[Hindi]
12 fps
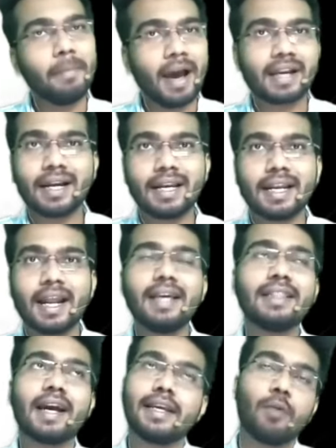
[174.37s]
मार्क कर लेना है
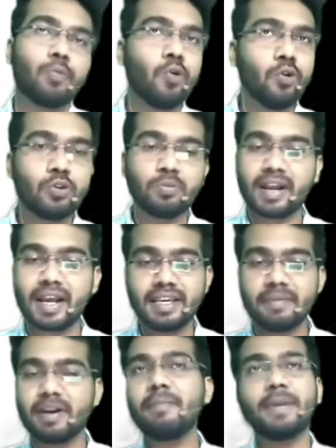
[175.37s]
ताकि आपको दोबारा ये
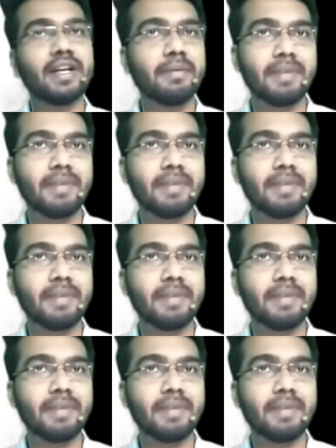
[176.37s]
वाला पी